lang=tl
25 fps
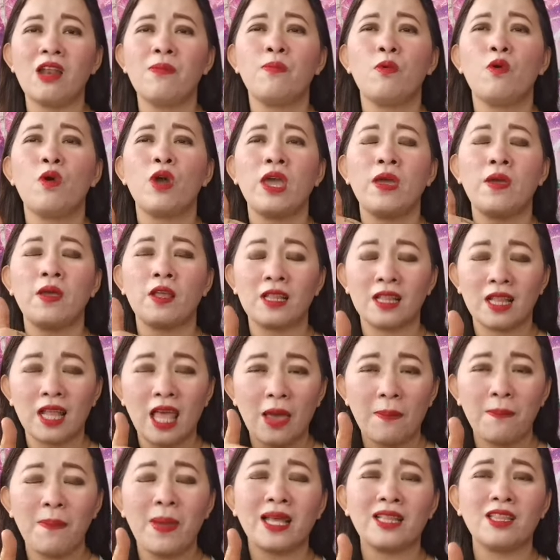Yan po eh,
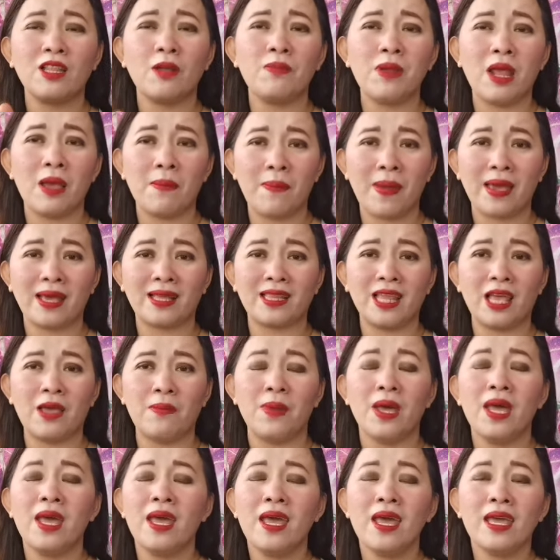effective na
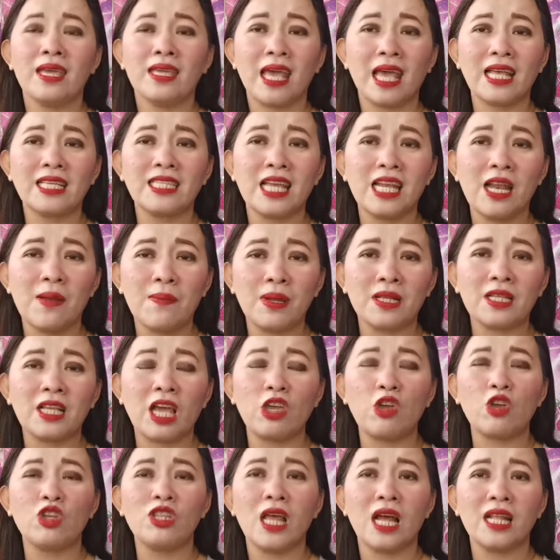effective. Kesa naman
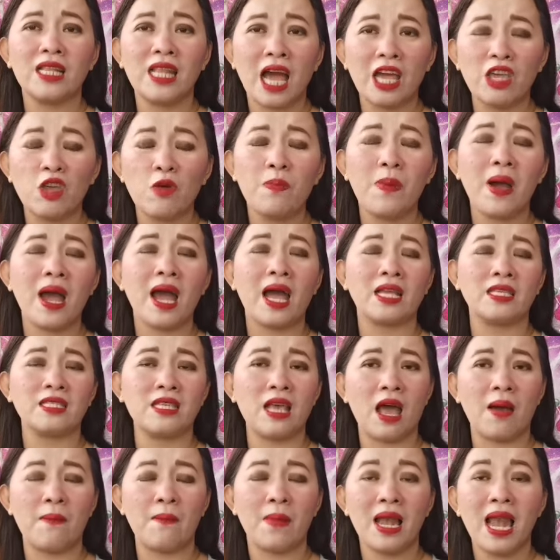kayo'y dadayo pa
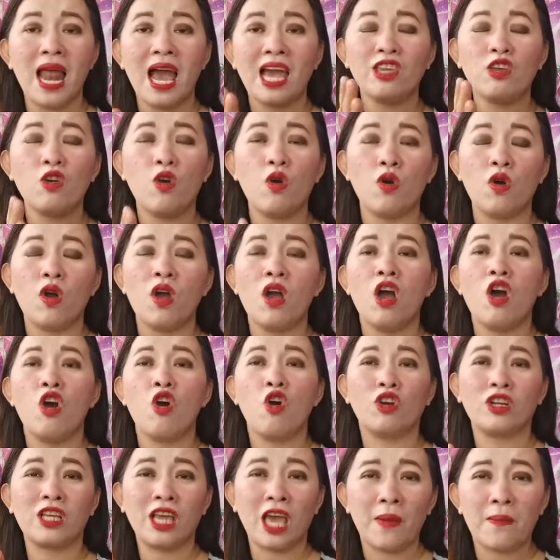sa malayo
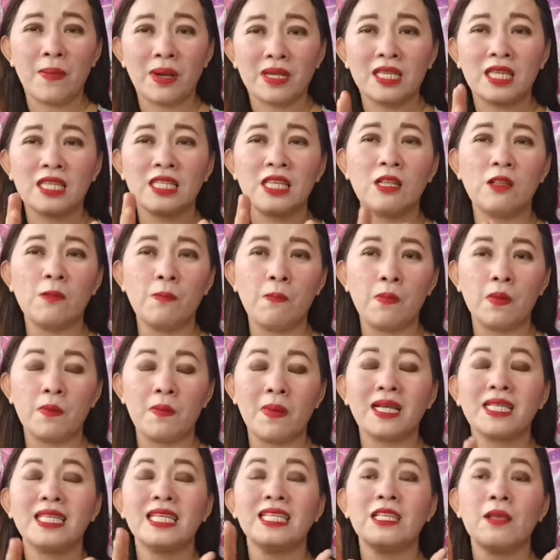or kaya magsisim,
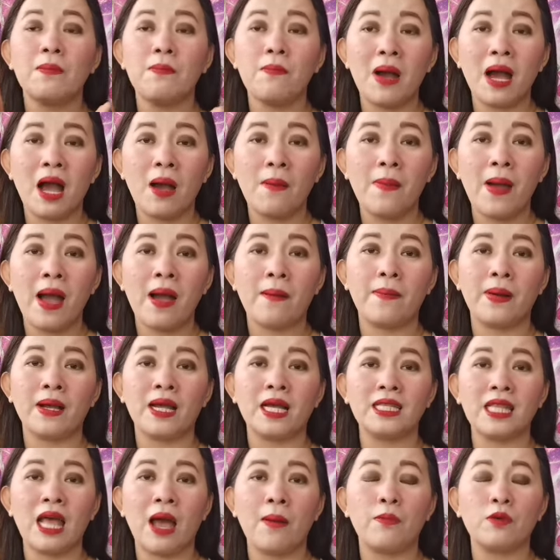magsisimba ka pa
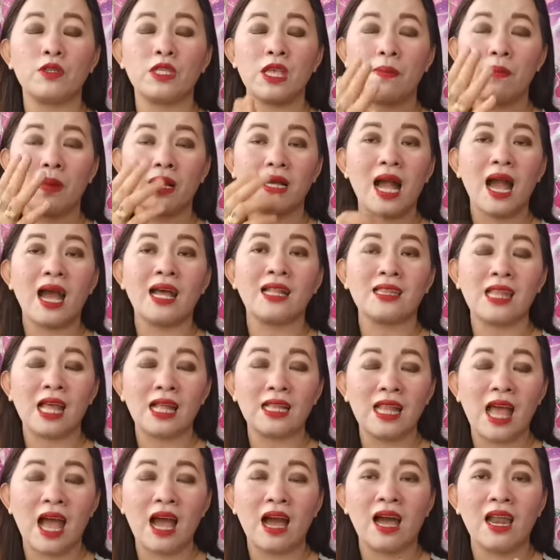pagkatapos ay eh,
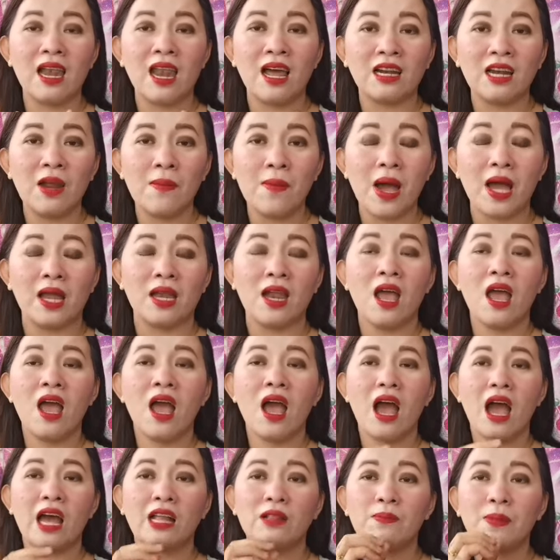mag-aantanda ka lang naman
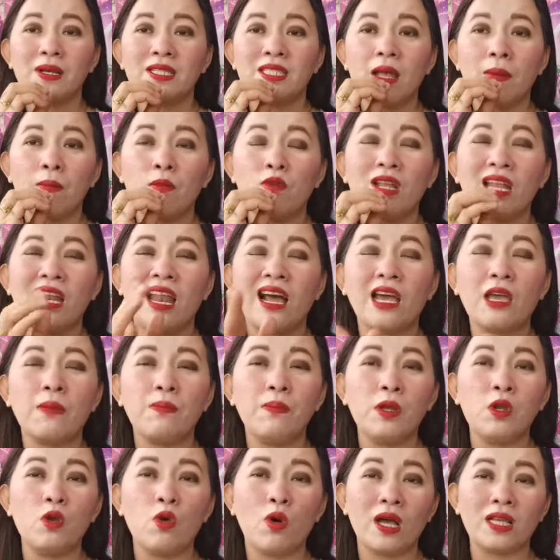at basta mo na lang
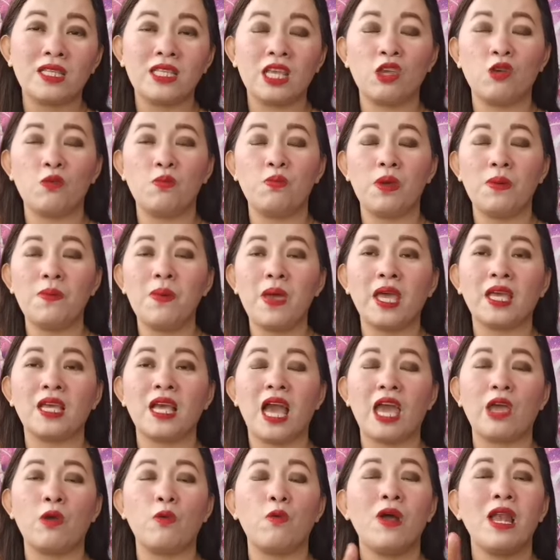ibinuka sa iyong
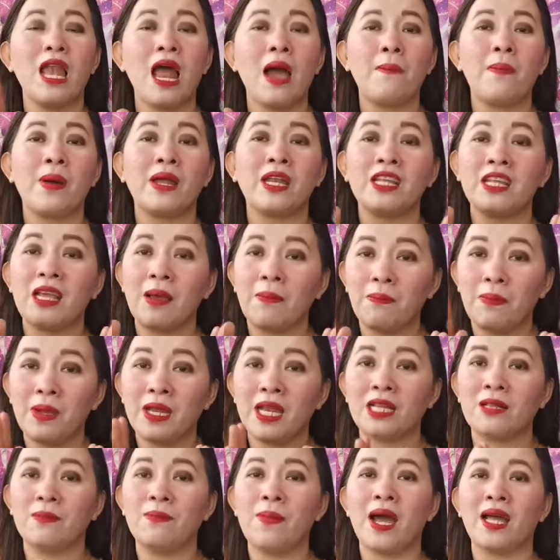bibig ay wala pa rin yung
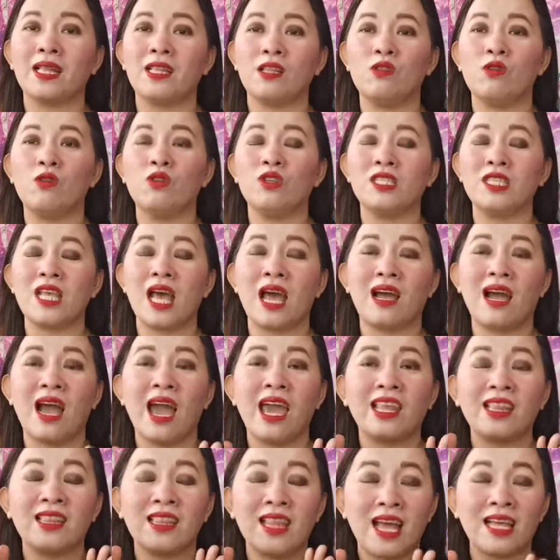binatbat doon sa
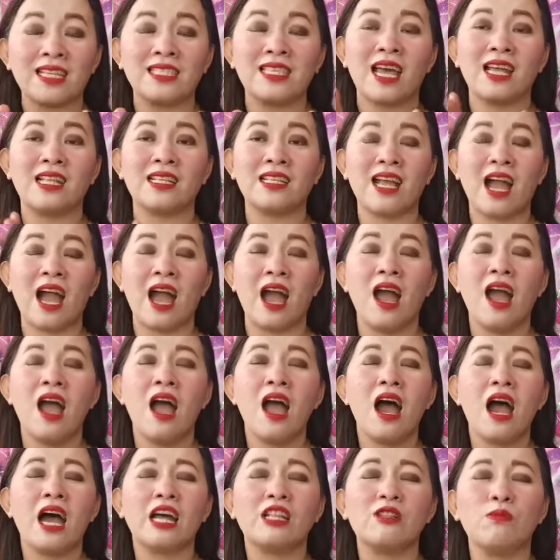kahit nasaan ka
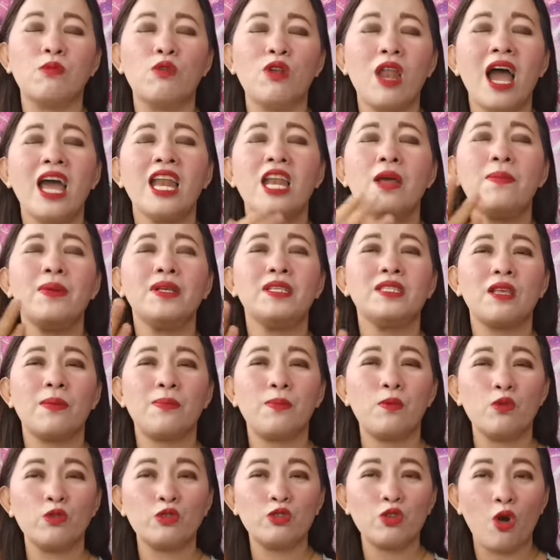at mula naman
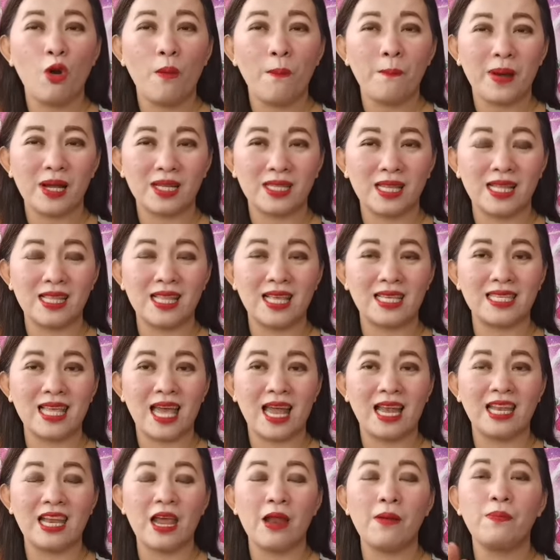sa puso ang
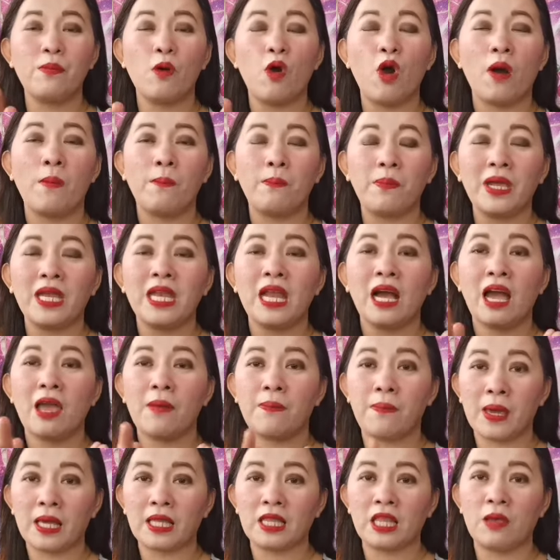pagdadasal. Yan po ang
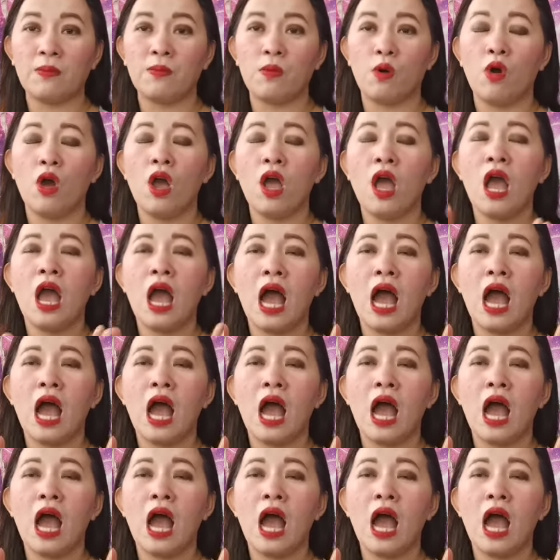pinaka-epektibo.